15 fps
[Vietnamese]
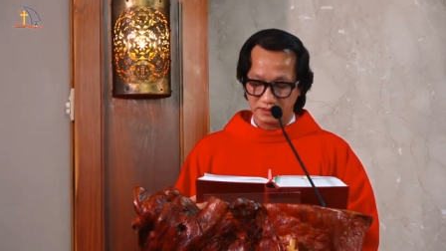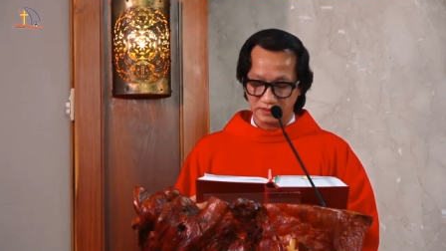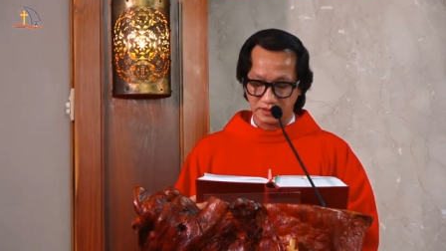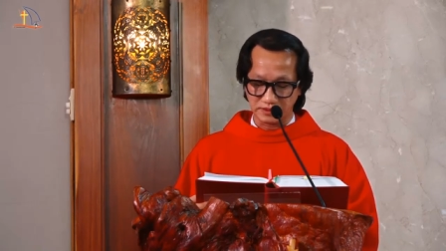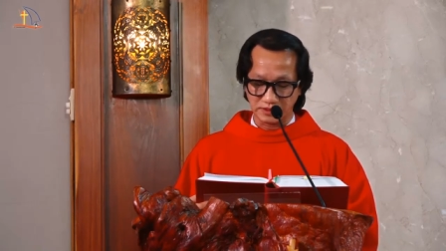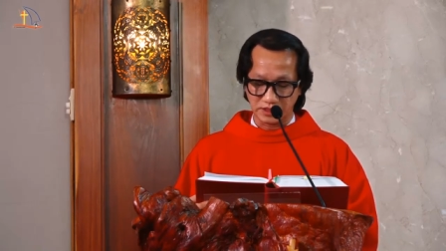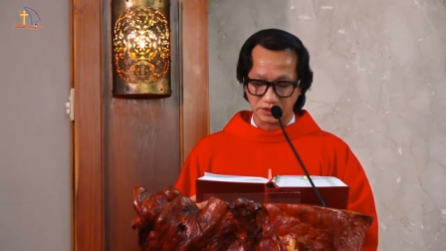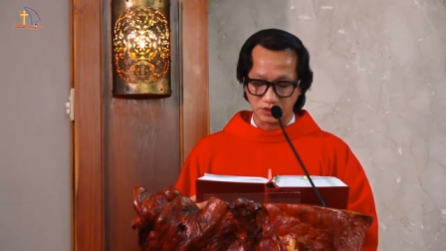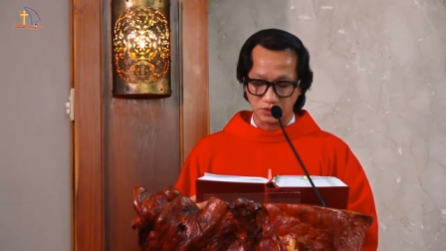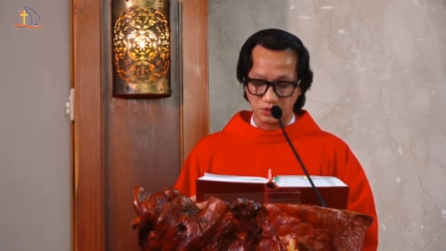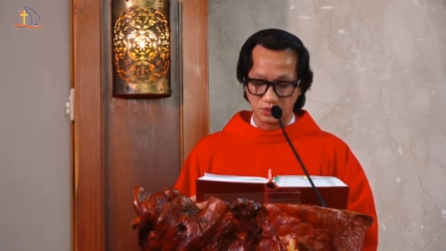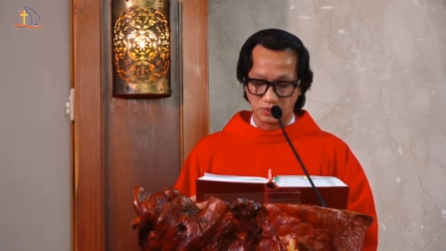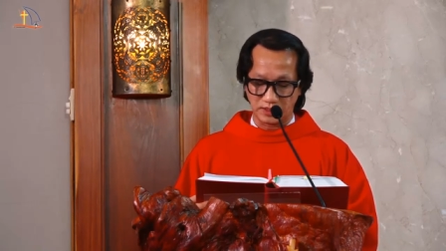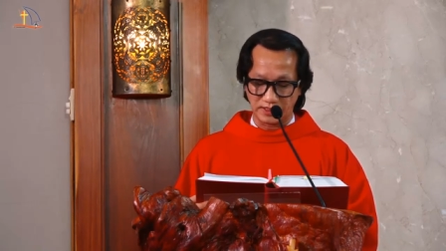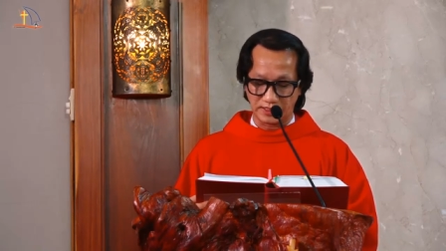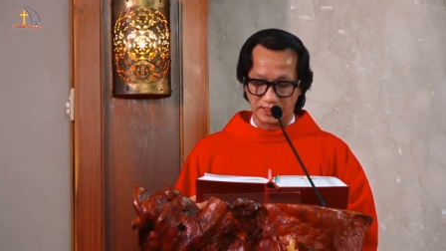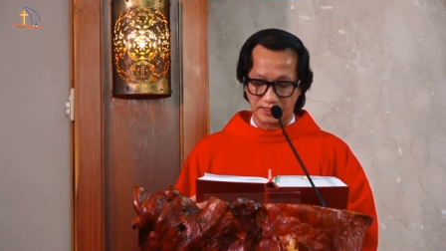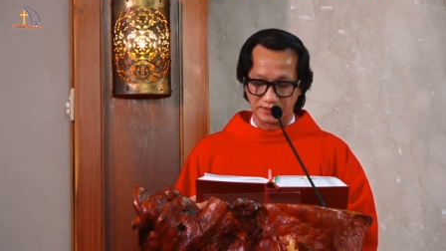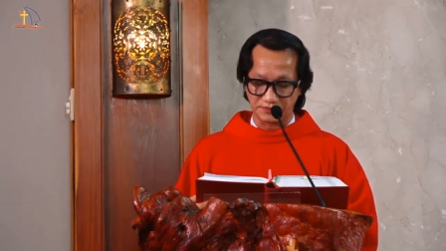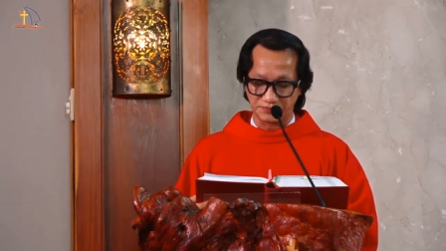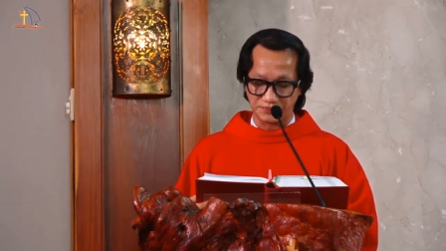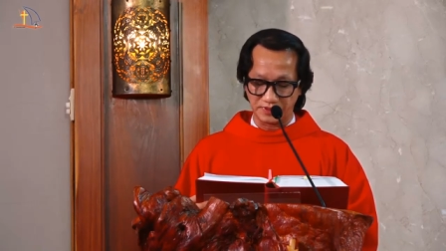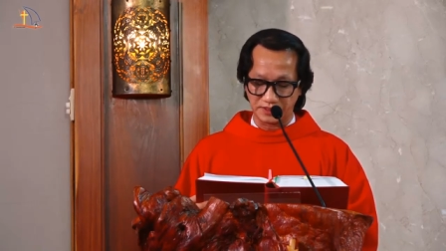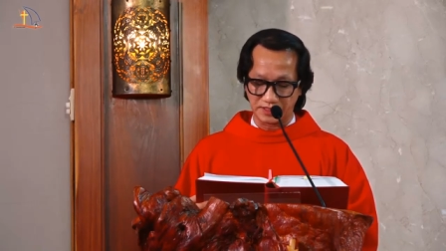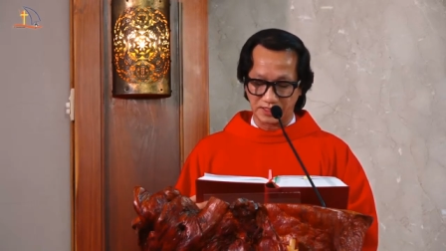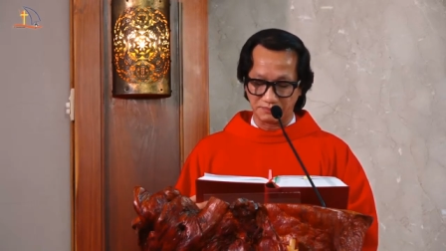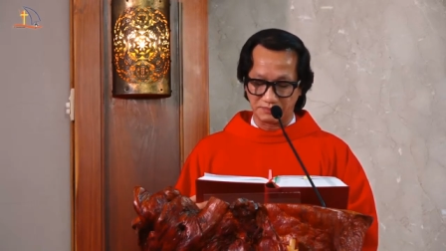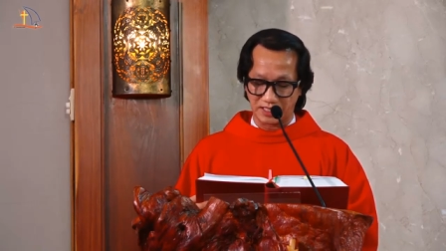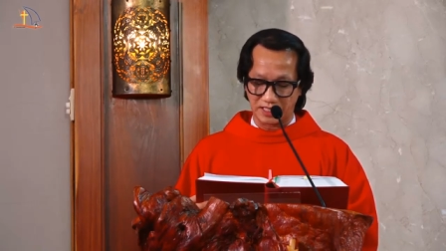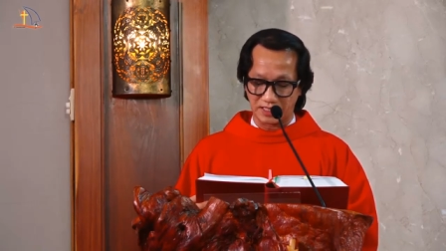Đức Giêsu quay lại phía
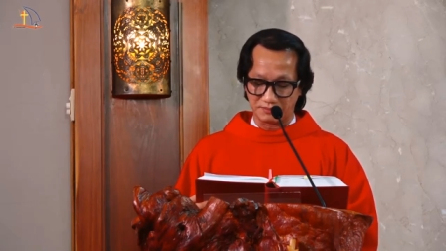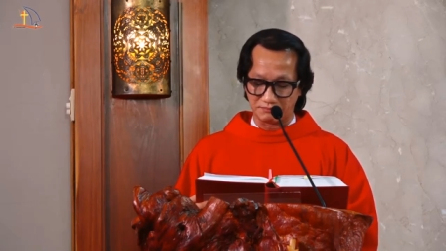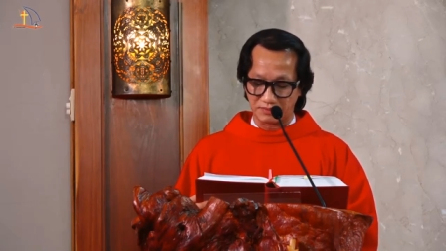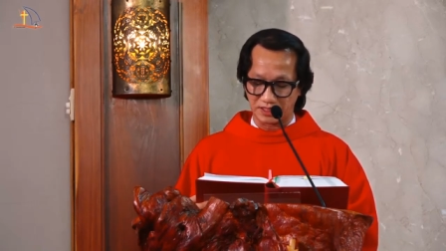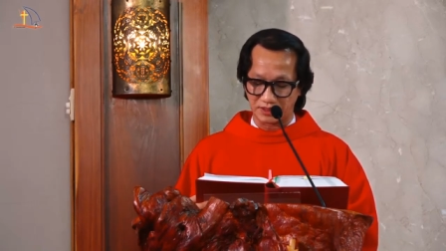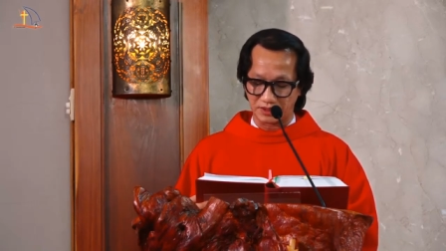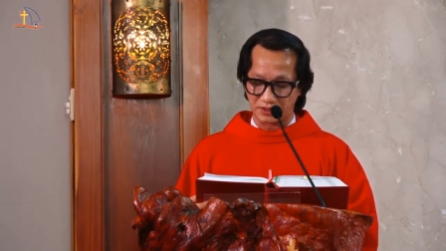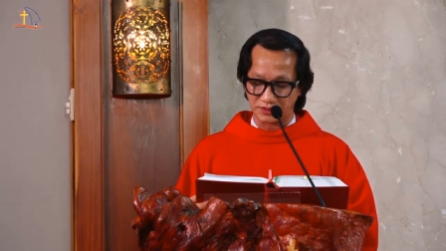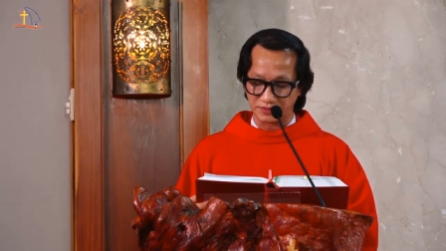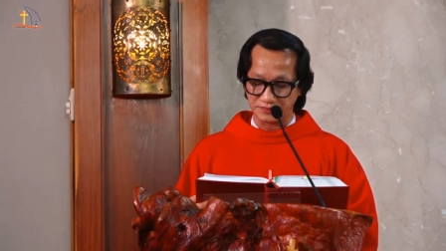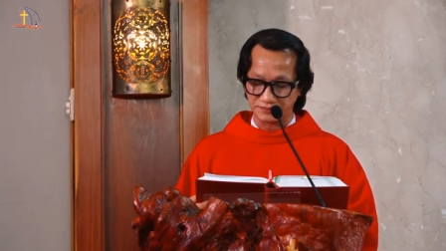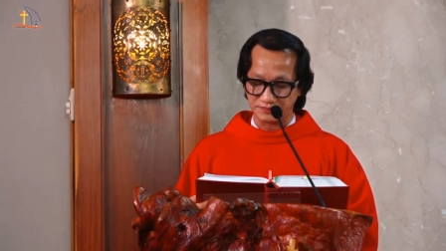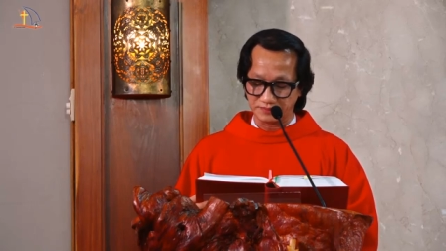các bà mà nói: